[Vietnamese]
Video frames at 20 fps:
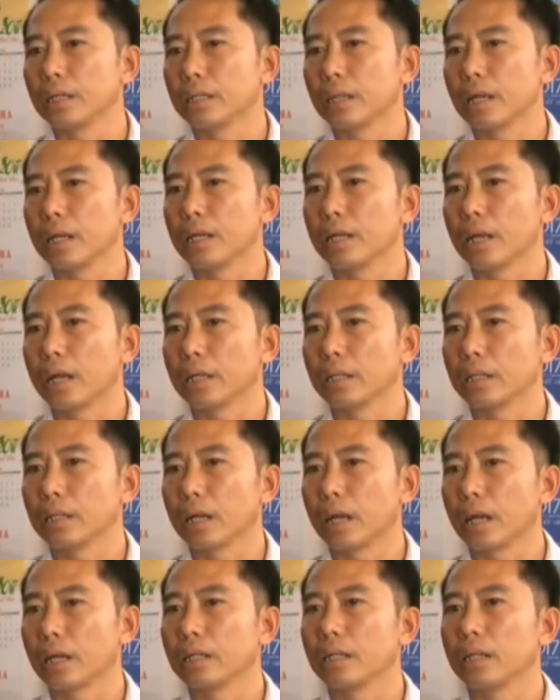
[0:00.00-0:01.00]
gia đình anh
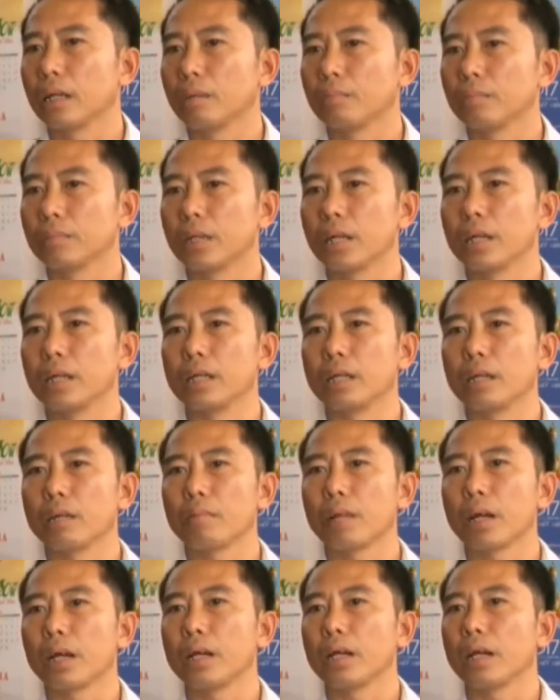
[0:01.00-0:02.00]
anh lập gia đình
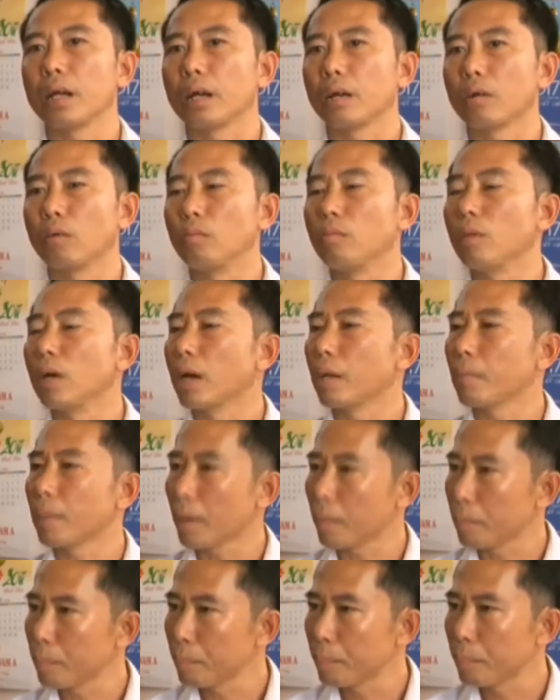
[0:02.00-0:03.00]
năm nay là cũng 15
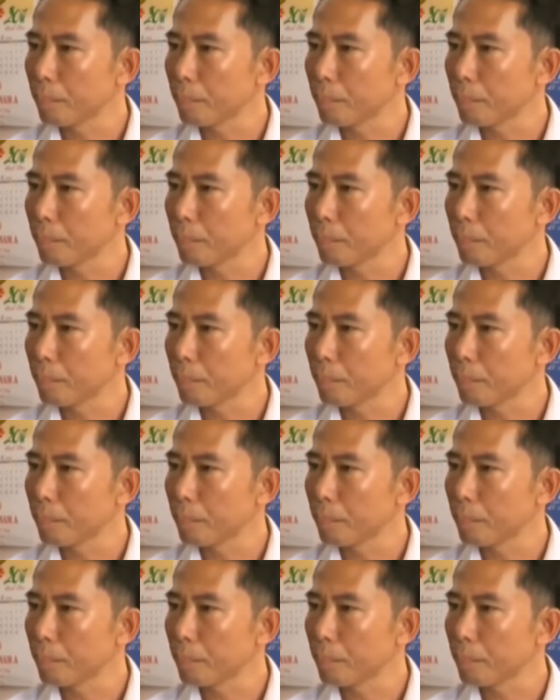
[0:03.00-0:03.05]
năm.